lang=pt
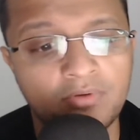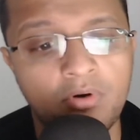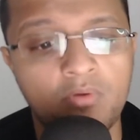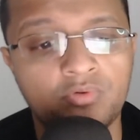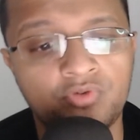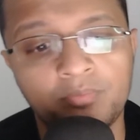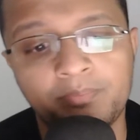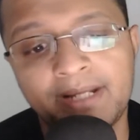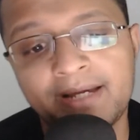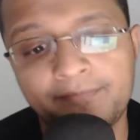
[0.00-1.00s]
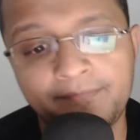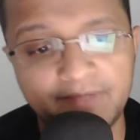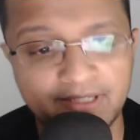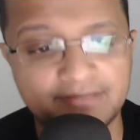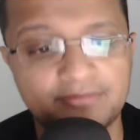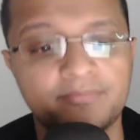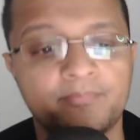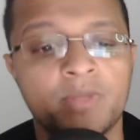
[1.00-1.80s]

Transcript: com o supply fixo